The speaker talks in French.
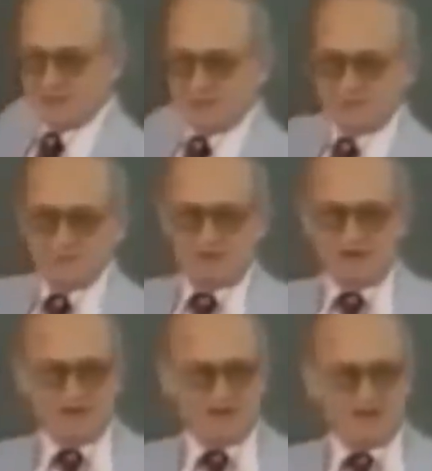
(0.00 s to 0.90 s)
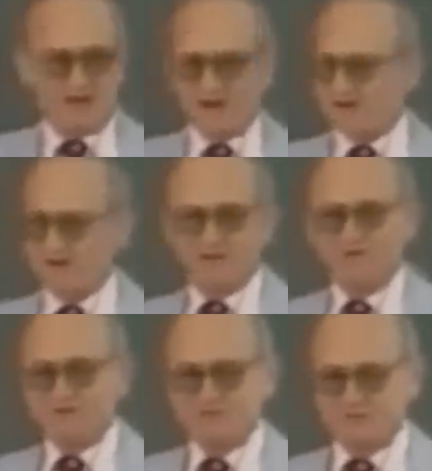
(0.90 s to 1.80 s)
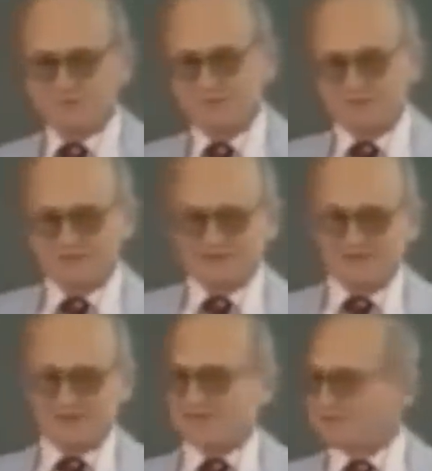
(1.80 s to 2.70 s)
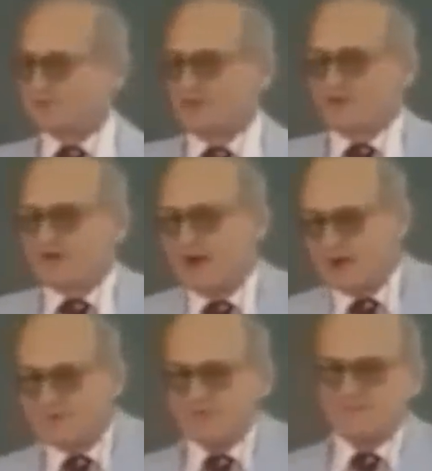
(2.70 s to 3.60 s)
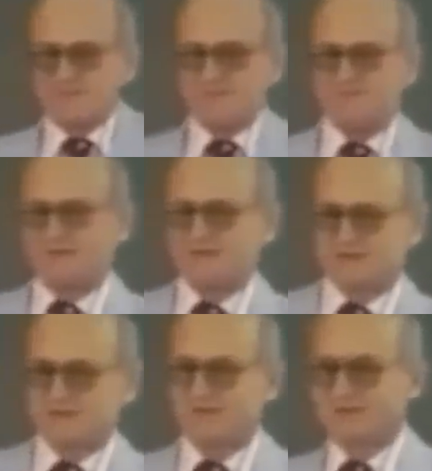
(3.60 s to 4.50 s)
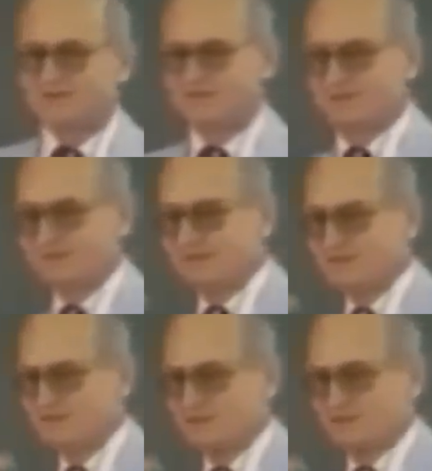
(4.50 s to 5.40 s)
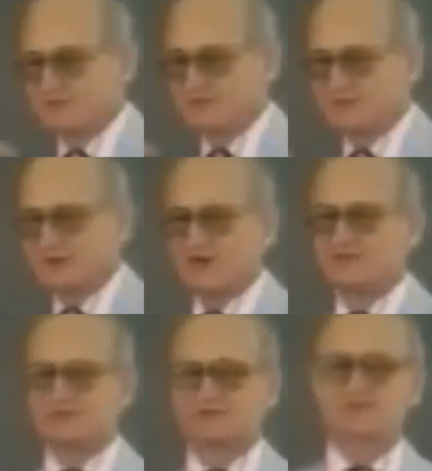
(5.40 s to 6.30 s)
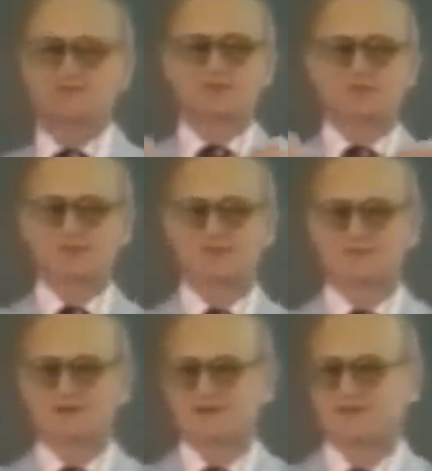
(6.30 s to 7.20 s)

il faut inoculer de nouvelles idées dans la jeunesse pour qu'une fois qu'ils soit adultes, eh bien, il puisse